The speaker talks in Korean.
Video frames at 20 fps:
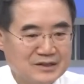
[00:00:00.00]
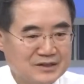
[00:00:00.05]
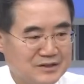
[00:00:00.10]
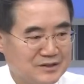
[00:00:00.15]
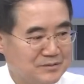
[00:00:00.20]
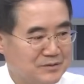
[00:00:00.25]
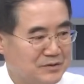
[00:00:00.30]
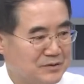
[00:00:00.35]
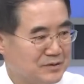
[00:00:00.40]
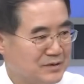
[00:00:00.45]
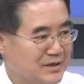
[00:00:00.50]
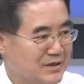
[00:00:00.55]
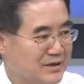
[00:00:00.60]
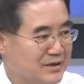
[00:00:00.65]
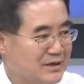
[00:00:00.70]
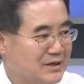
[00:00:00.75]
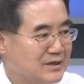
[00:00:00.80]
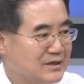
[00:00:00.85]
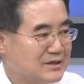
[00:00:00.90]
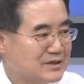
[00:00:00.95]
이번에
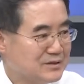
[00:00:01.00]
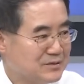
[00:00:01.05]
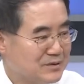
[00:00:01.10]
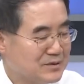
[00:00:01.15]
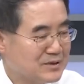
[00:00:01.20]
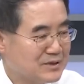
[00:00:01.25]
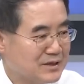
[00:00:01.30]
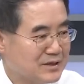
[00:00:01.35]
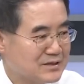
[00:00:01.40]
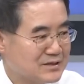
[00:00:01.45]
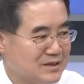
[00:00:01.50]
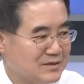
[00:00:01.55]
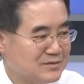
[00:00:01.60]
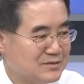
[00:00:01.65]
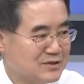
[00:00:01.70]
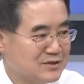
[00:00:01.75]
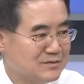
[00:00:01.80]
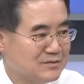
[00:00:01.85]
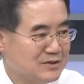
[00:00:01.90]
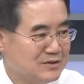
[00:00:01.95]
10월 달에
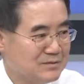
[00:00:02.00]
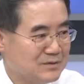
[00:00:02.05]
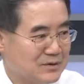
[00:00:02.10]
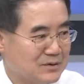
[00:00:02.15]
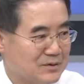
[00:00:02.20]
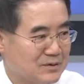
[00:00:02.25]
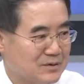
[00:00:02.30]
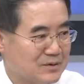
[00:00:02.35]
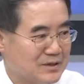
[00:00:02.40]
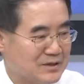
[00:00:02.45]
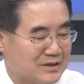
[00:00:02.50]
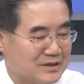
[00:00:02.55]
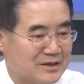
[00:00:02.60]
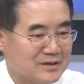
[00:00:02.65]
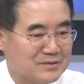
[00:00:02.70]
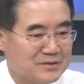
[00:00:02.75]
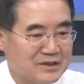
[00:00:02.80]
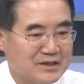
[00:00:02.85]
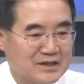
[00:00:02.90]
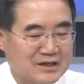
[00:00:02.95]
3.2%가
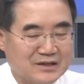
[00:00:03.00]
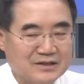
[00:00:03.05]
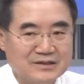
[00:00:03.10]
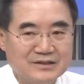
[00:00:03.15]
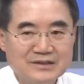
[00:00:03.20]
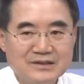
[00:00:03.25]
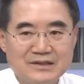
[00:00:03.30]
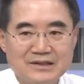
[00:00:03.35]
되다 보니까